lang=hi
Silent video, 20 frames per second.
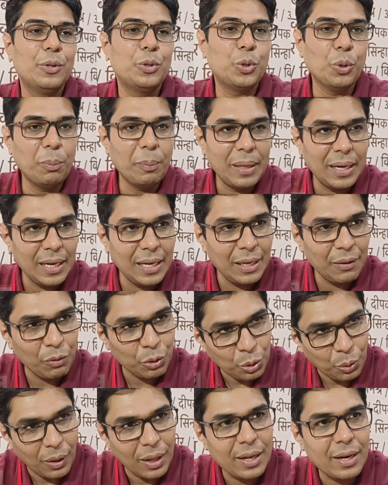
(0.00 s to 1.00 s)
तो मेरे लिए
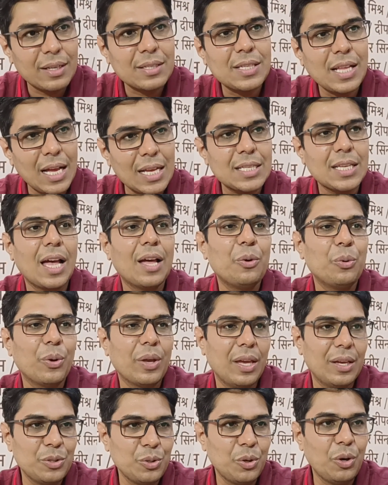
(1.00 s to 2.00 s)
वो थोड़ा रास्ता आसान हो
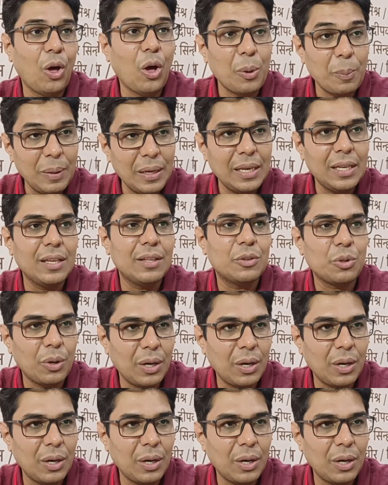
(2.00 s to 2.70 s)
गया जो नॉर्मली